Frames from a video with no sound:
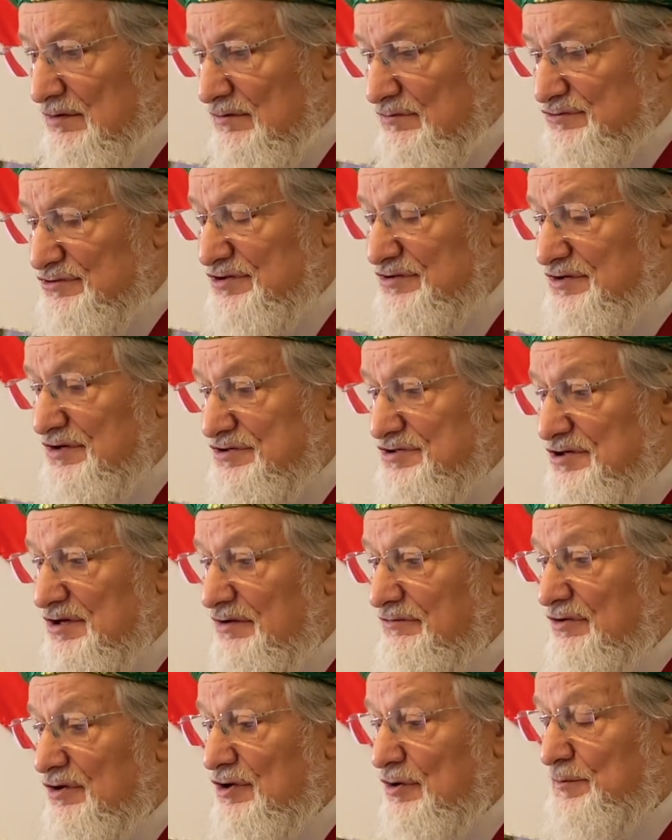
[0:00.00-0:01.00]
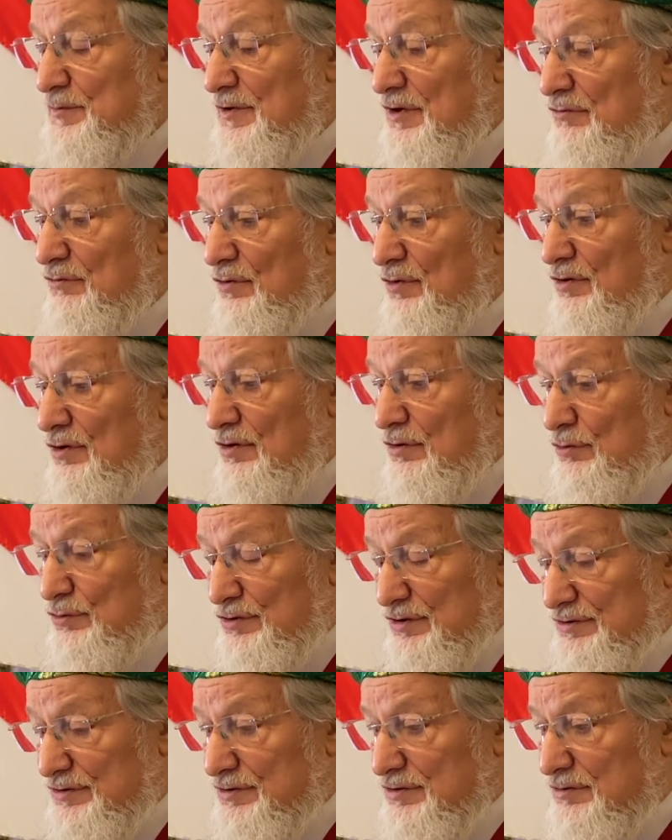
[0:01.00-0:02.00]
в жизни человека
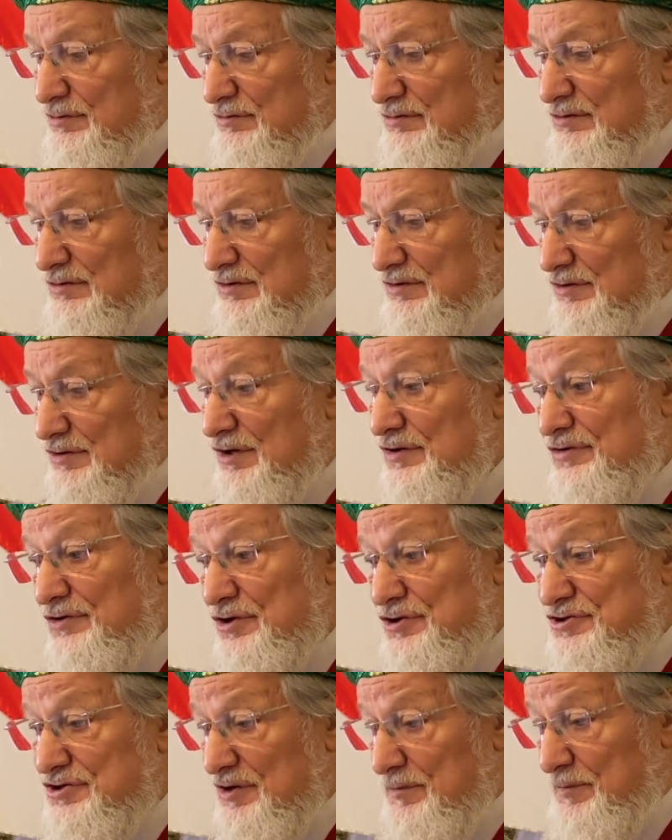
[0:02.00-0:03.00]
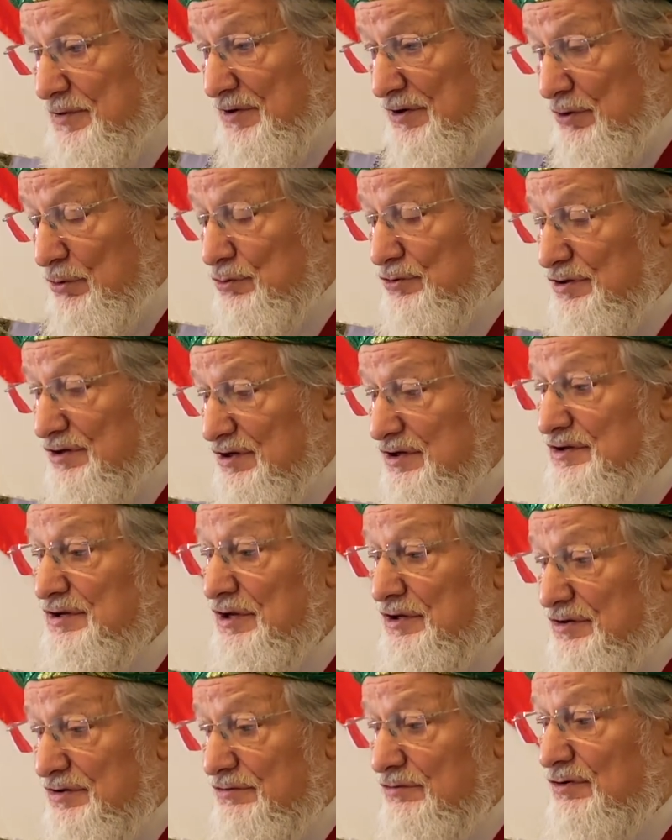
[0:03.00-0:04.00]
проходят различные периоды, и
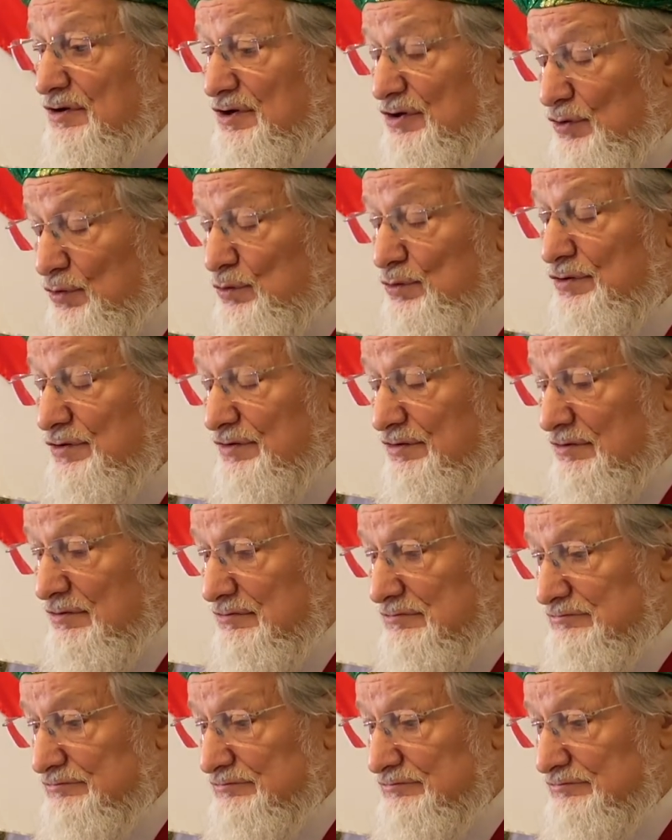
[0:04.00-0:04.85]
детство, и юность,